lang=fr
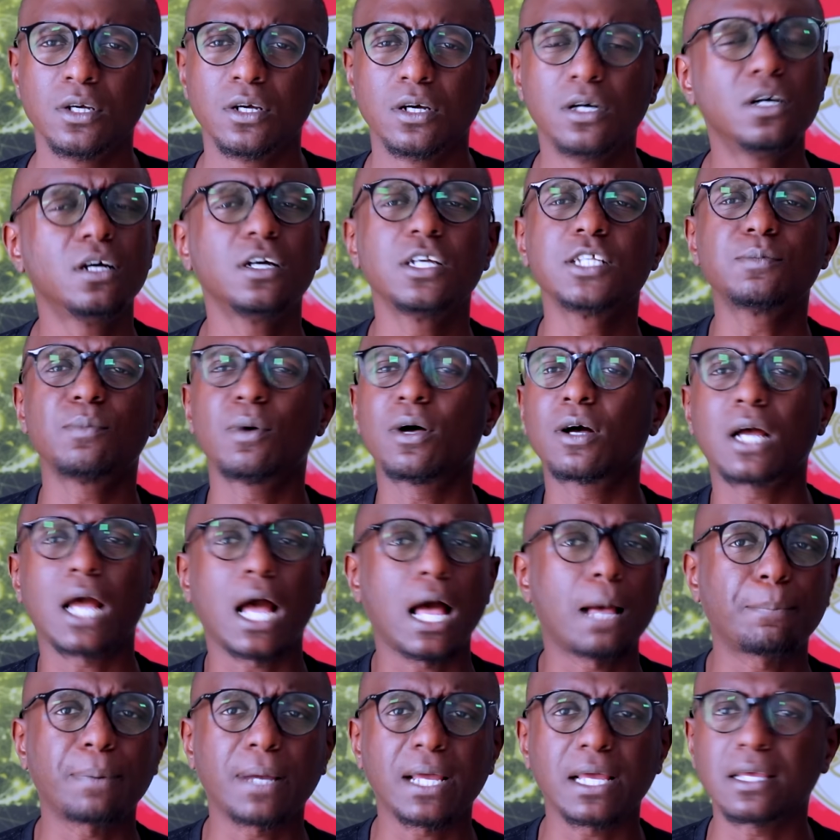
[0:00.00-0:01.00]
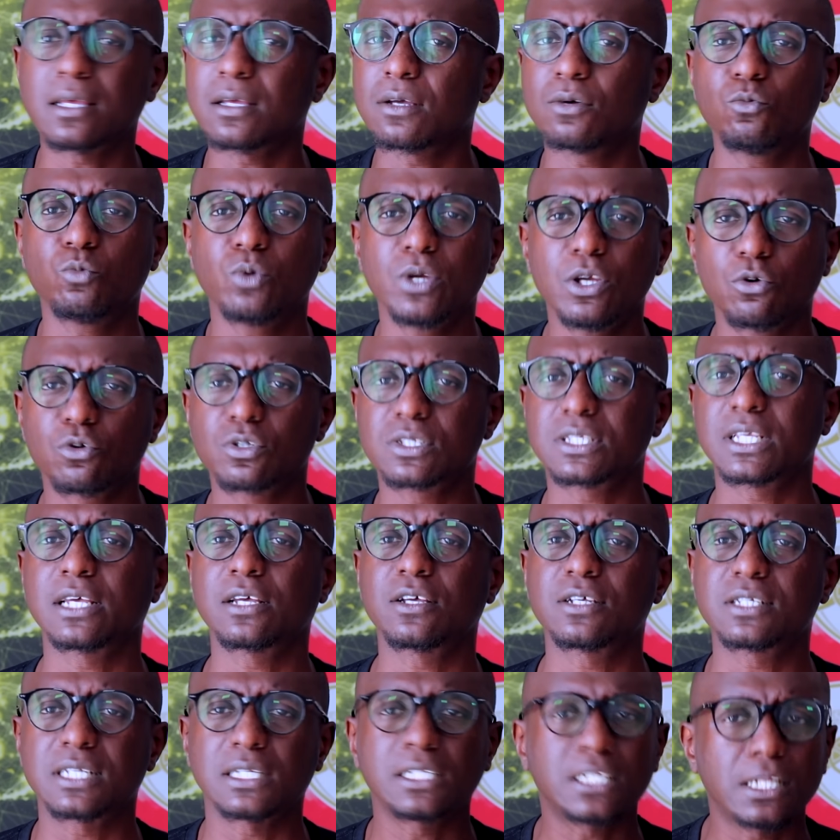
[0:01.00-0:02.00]
Heureusement qu'après, oui, on sait
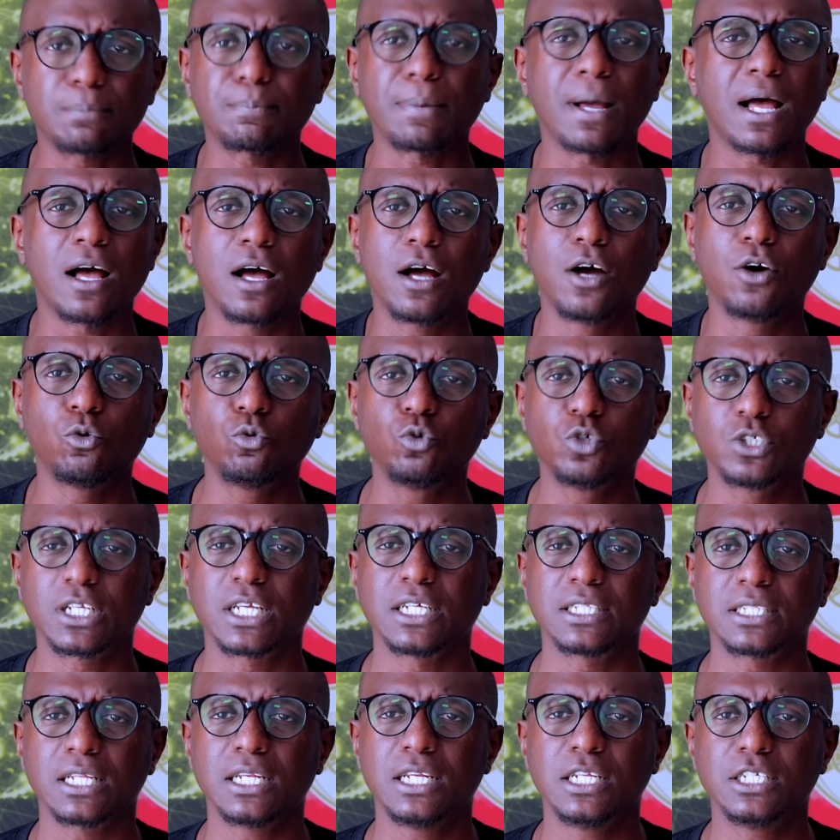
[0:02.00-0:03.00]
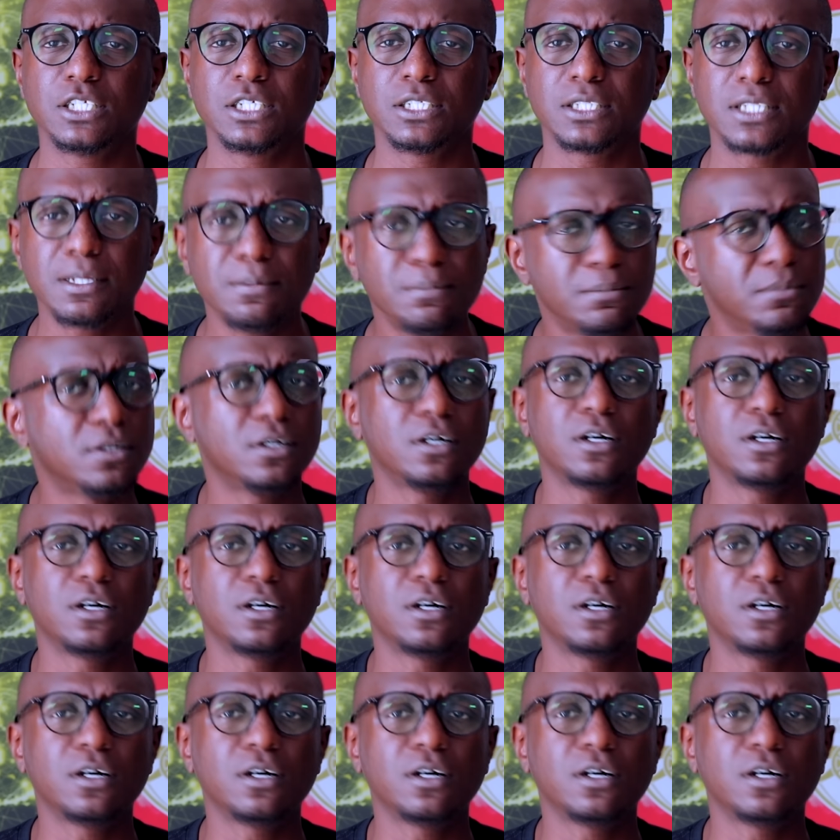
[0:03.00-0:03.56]
que c'était pas un rouge qui était légitime.